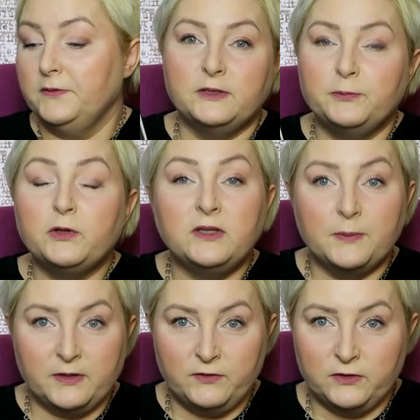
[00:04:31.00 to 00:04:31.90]

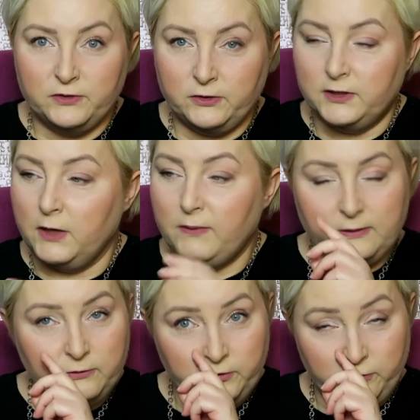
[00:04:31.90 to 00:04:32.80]
Zbrodnia prawie doskonała.
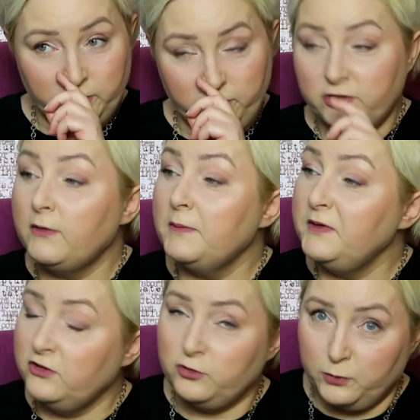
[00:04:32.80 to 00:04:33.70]
Ja tę książkę czytałam
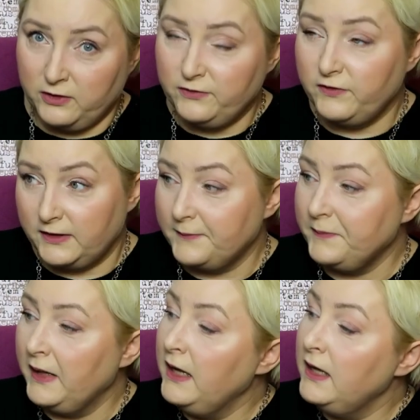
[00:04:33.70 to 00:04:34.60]
i też była wywiadem.